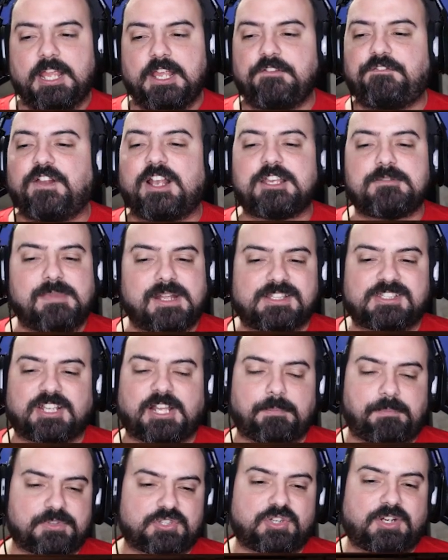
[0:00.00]
Infelizmente,
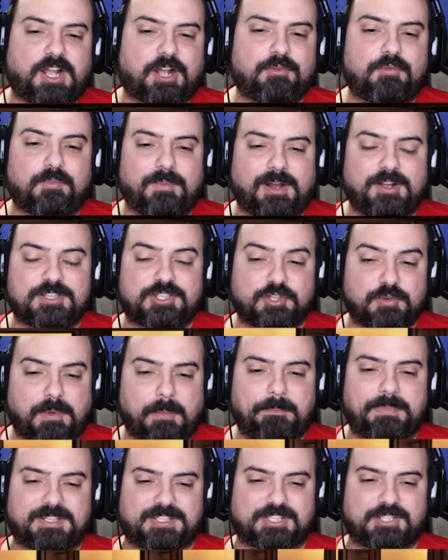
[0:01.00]
só dá para jogar com mais
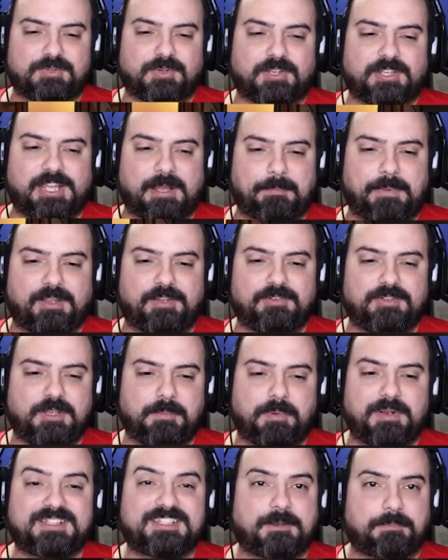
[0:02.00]
uma pessoa, não dá para
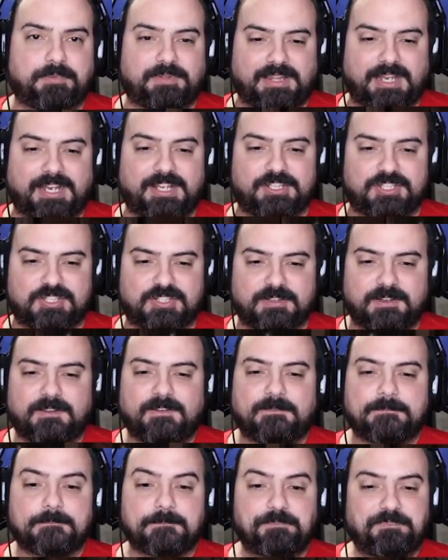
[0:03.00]
reunir, por exemplo, três.
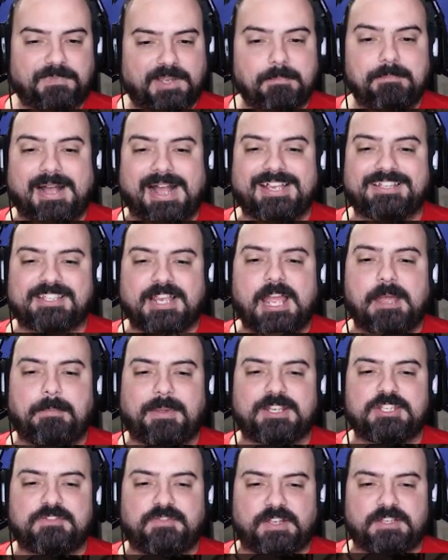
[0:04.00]
Mas já é
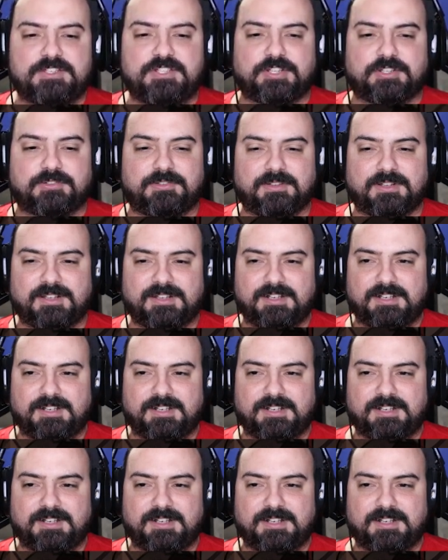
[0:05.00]
bem divertido.